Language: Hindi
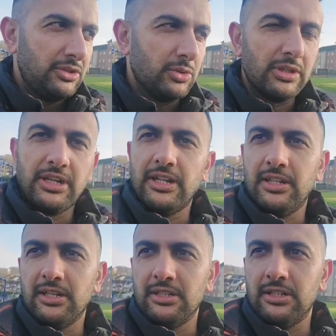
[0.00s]
शुक्र है
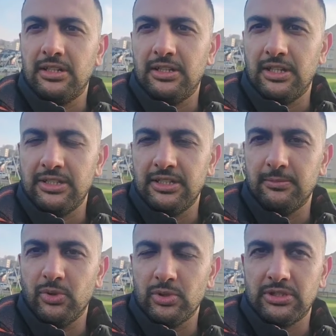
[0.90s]
अल्लाह का अल्लाह ने
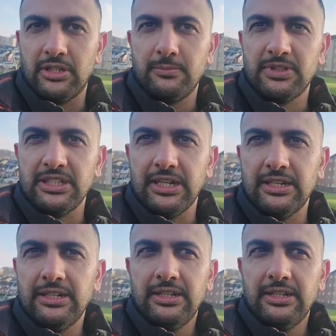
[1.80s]
बहुत करम किया है